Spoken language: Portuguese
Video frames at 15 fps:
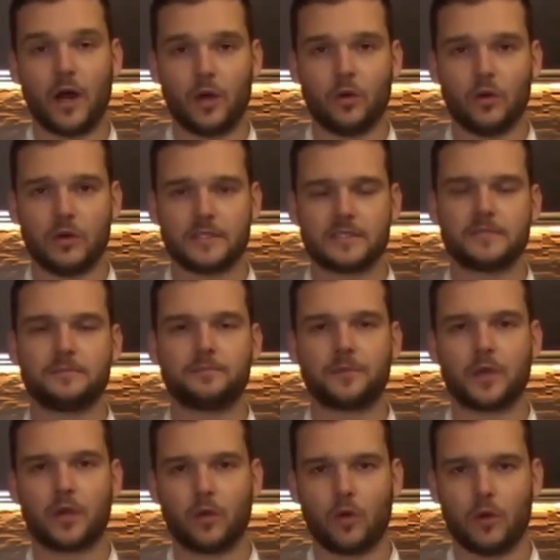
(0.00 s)
O arroz,
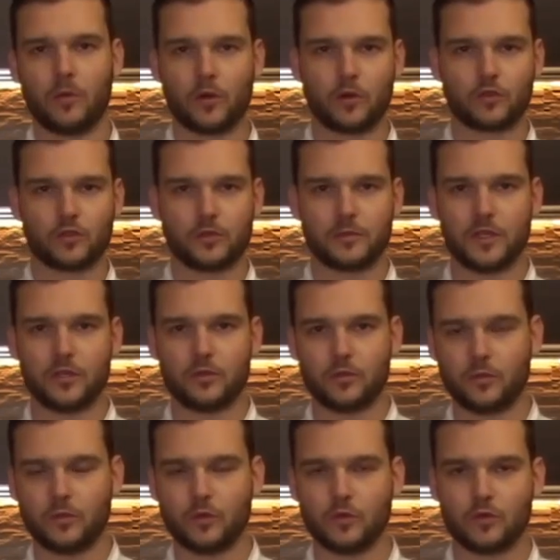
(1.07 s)
como
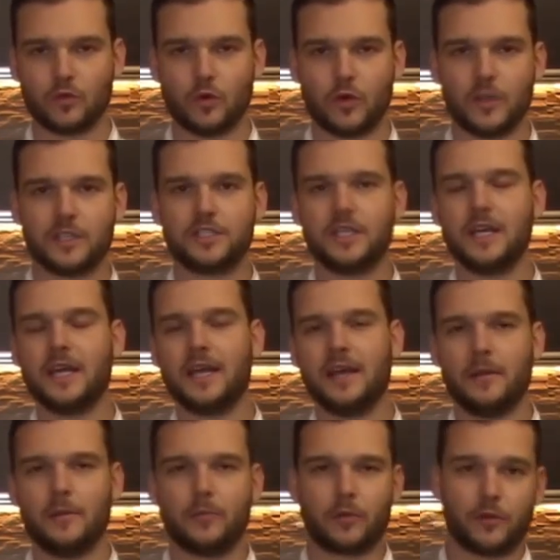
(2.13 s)
consumido no mundo hoje,
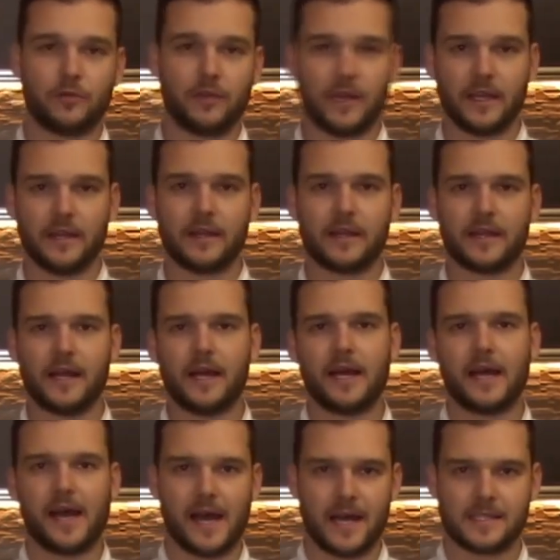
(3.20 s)
provém
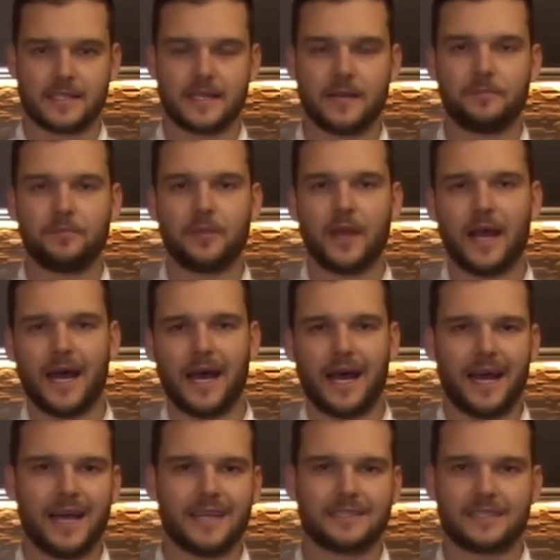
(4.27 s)
da Ásia,
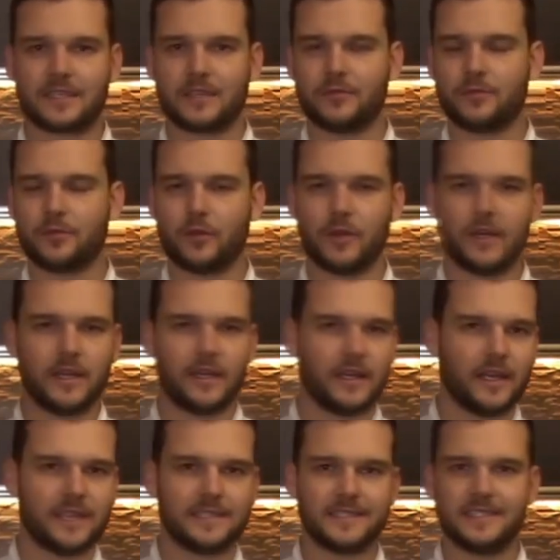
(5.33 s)
a Ásia que
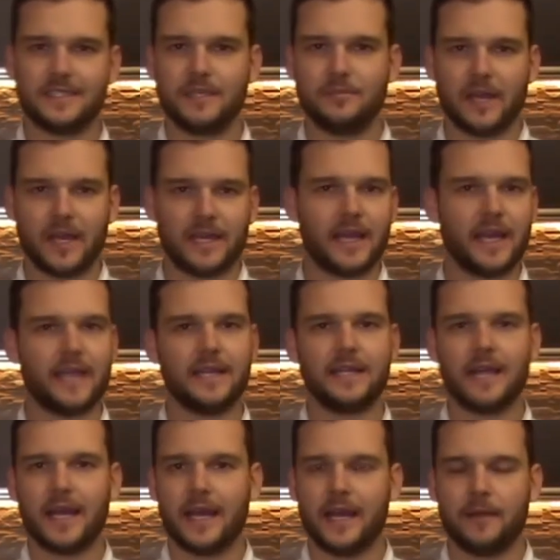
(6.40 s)
foi exímia e
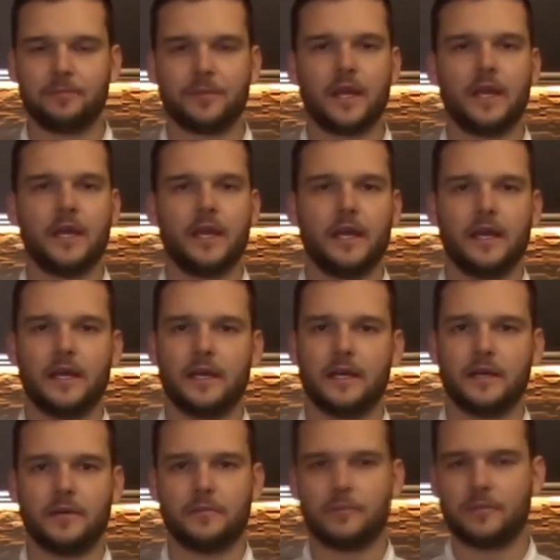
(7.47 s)
ainda é
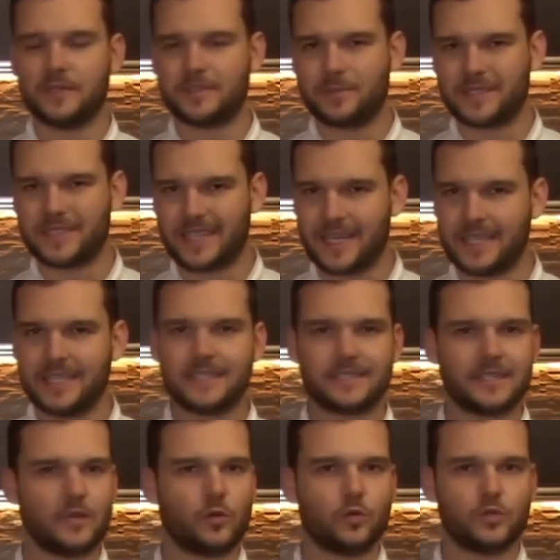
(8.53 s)
é,
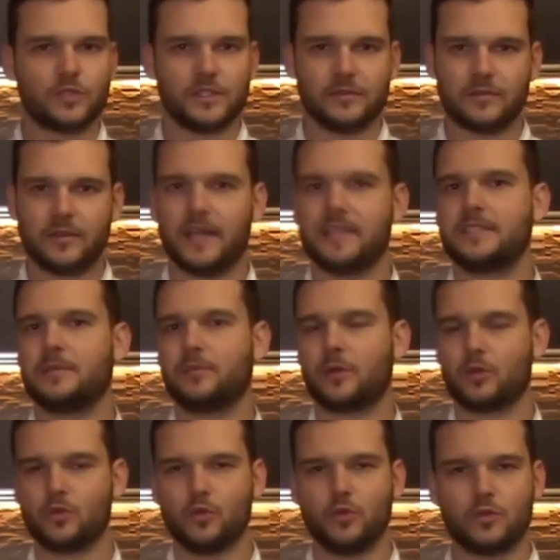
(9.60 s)
especialista em cultivar
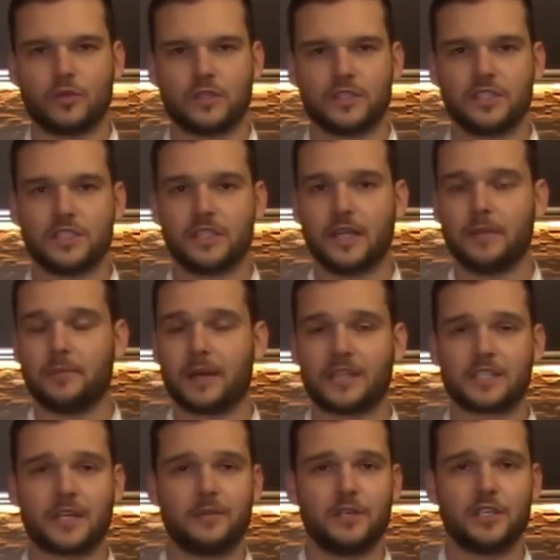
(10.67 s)
esse produto. A gente tem
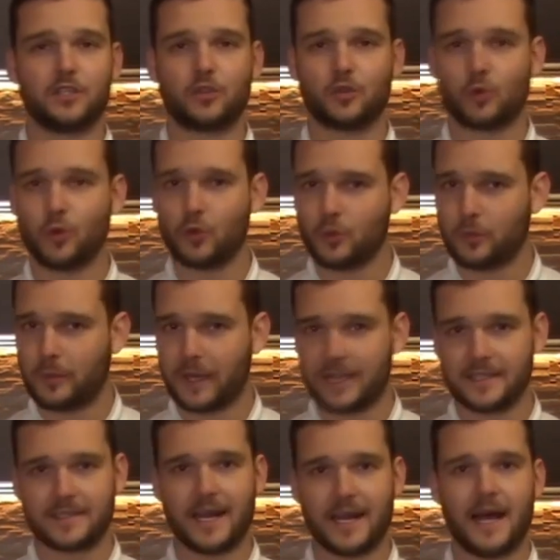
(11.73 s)
praticamente todo o
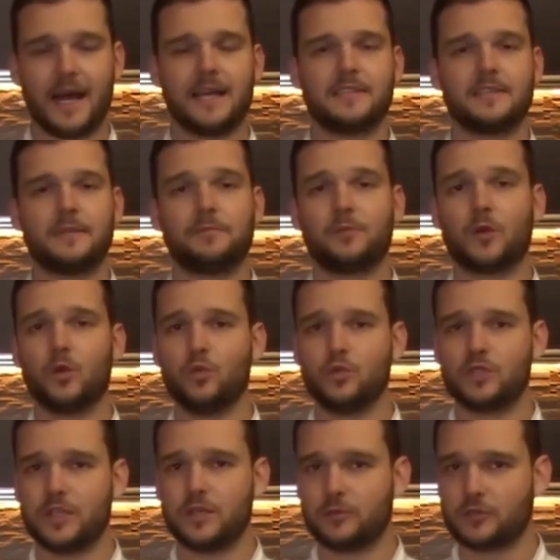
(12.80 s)
país da Ásia
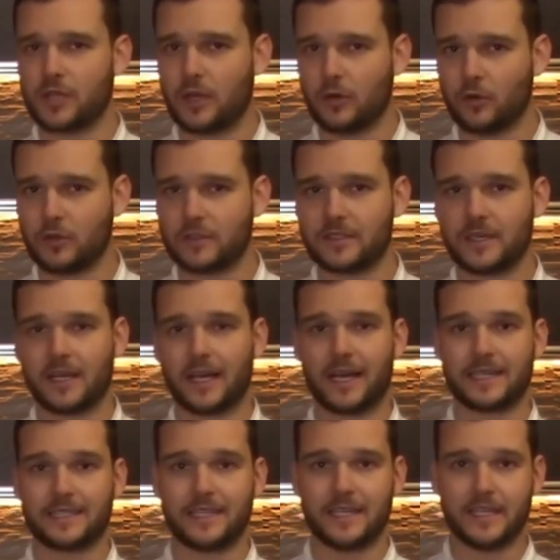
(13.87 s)
um tipo de arroz
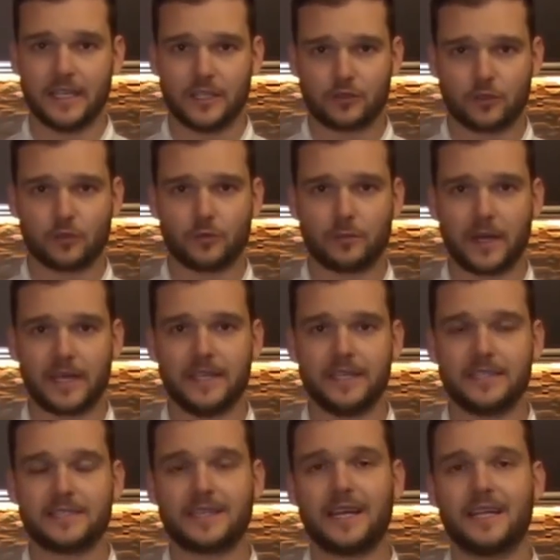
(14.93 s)
característico do
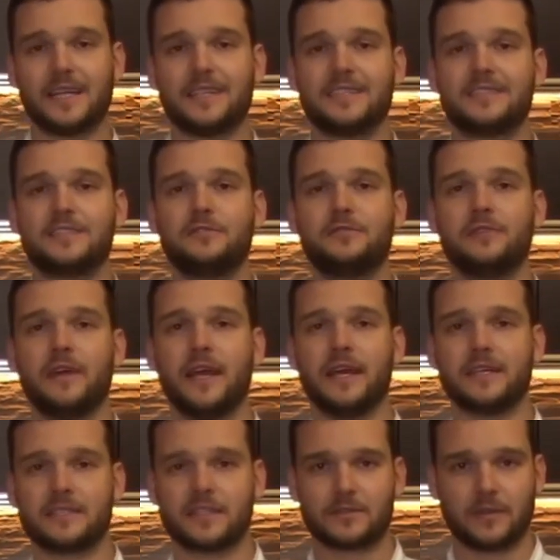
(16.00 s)
país, além das
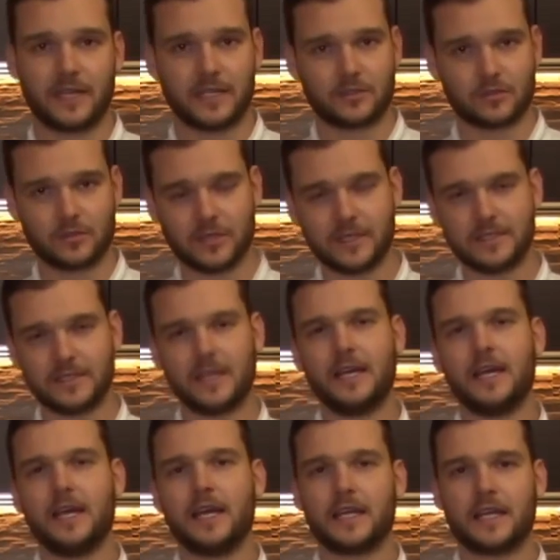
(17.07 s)
diversas variações
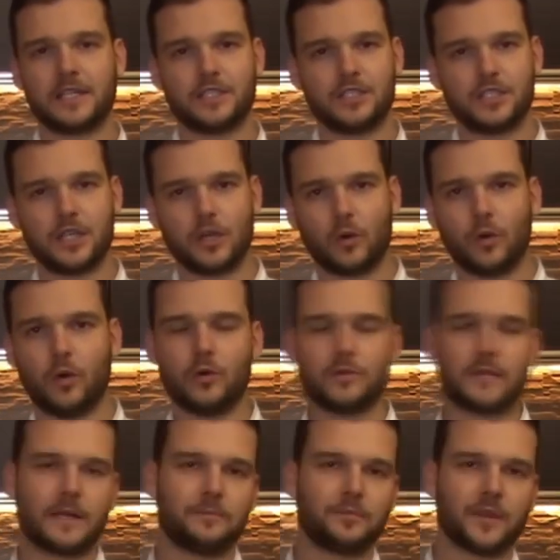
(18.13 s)
que a gente
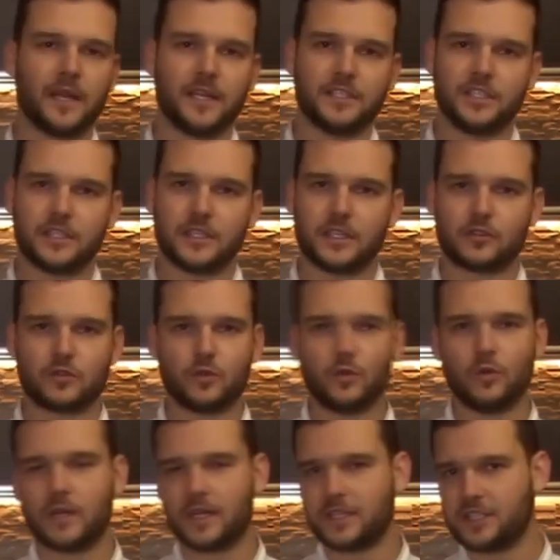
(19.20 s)
encontra de
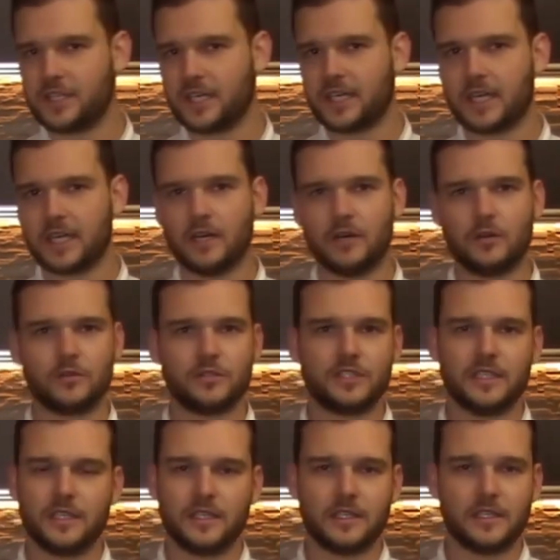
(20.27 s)
textura, de
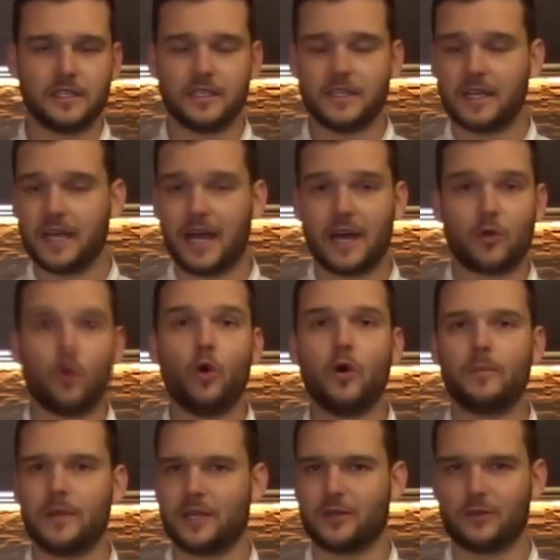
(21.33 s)
grão, de
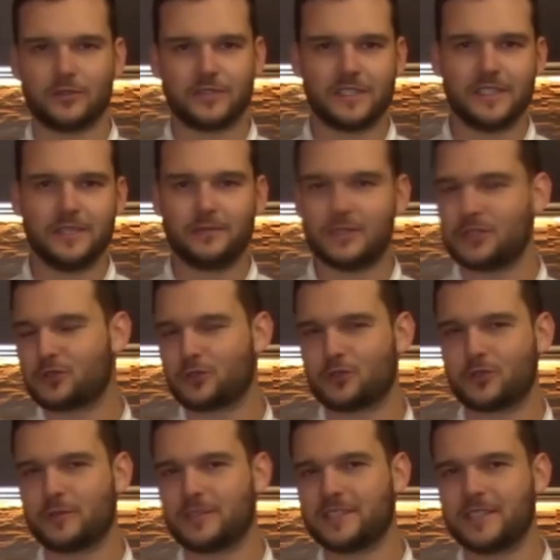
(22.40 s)
aroma, inclusive. A
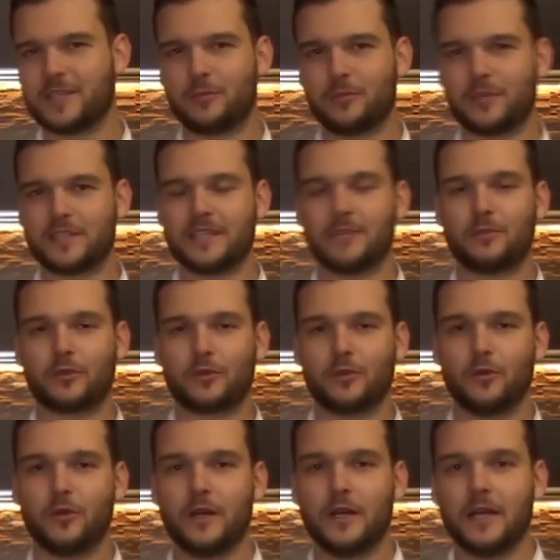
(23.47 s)
gente costuma dizer, por
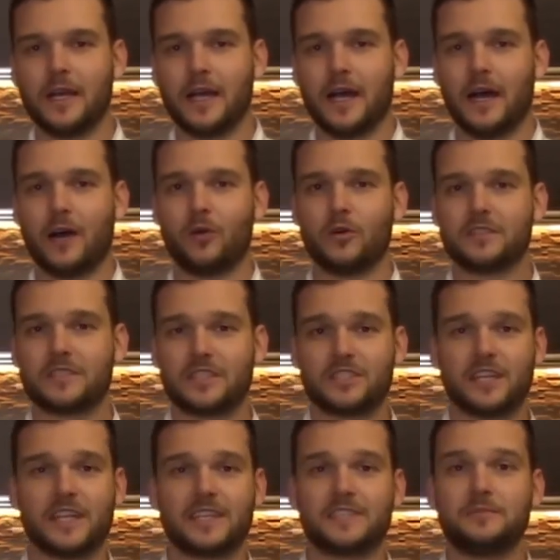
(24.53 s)
exemplo, que o
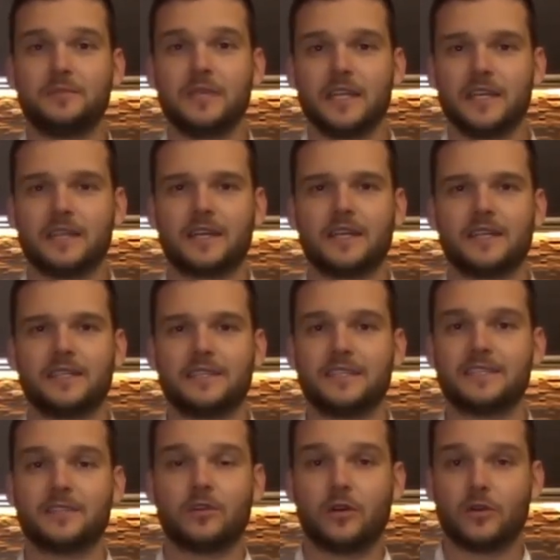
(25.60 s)
arroz jasmine
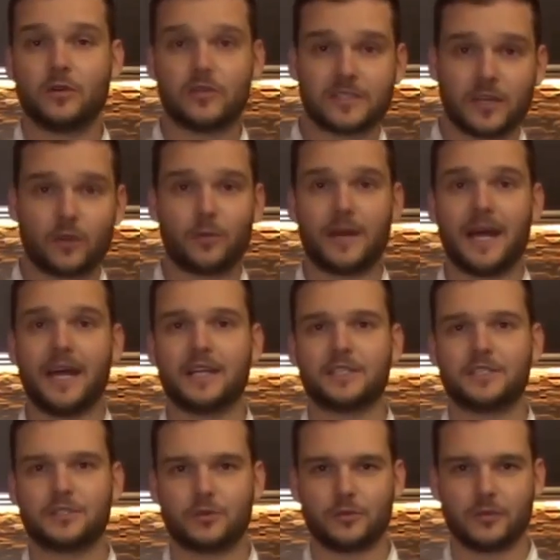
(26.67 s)
tailandês é um arroz
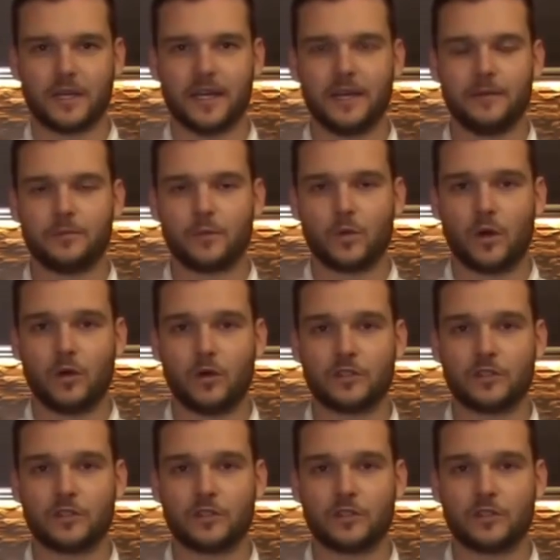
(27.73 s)
aromático, né?